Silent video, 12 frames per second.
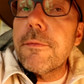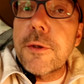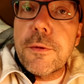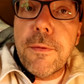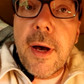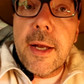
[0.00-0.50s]

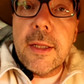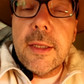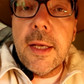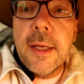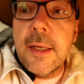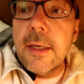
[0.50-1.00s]
W
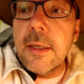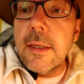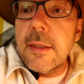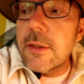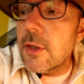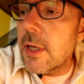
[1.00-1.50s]
czwartek,
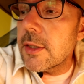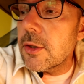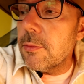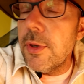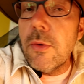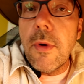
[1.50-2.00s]
e, co ja
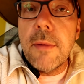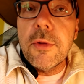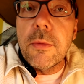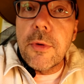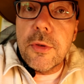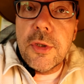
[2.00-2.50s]

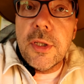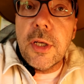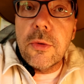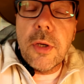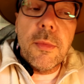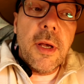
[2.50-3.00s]
zrobiłem, tą
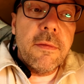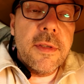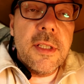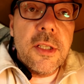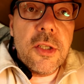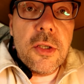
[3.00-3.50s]
rodzinę, którą ja
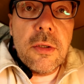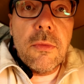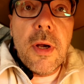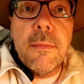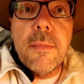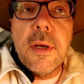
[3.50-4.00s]

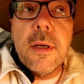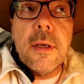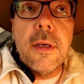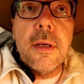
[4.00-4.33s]
wyznaczyłem e,